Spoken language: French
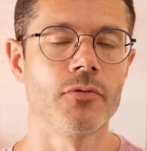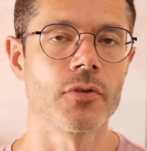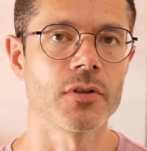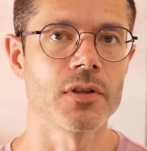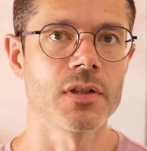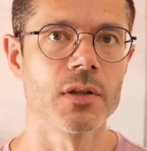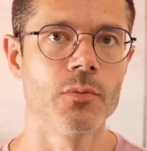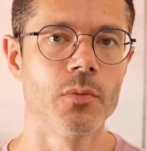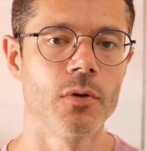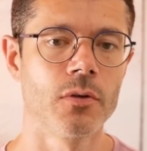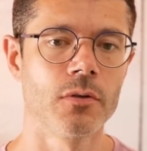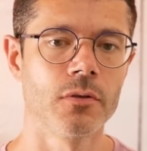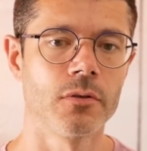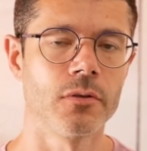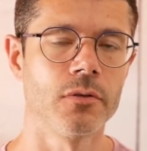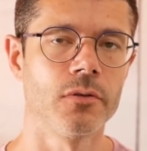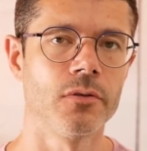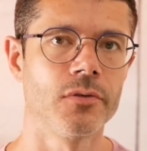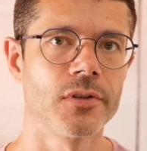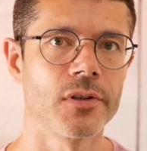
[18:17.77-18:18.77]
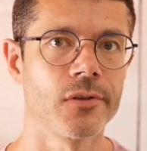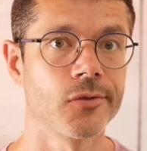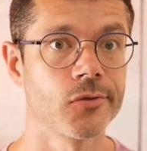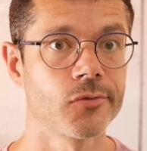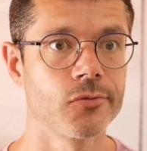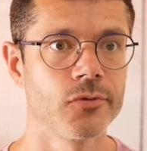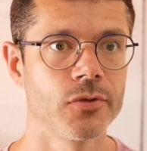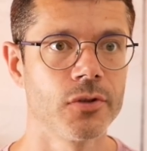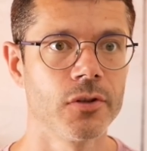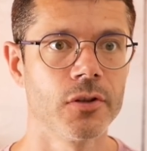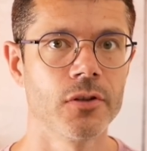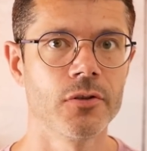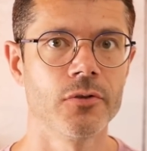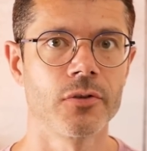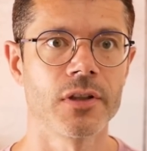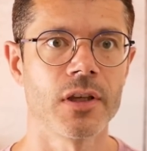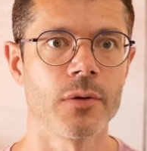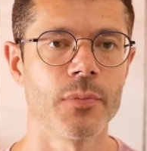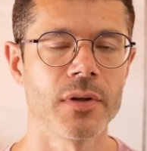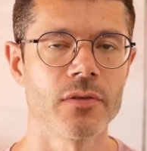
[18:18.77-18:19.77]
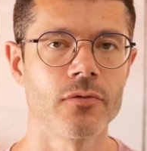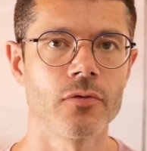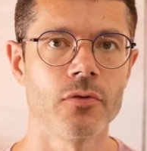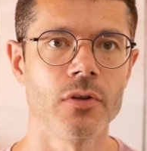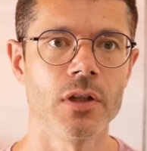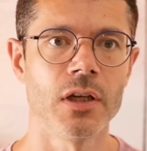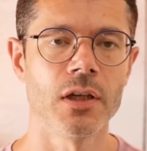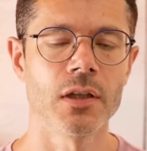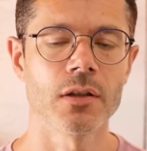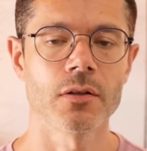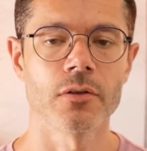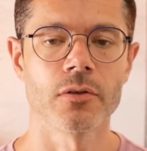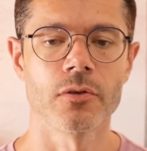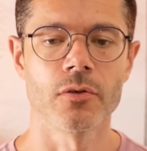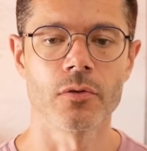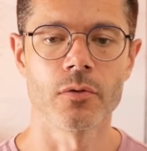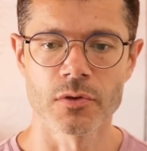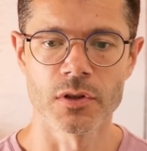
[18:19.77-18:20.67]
forcément euh, c'est en sous-sol, donc il n'y a pas de fenêtre.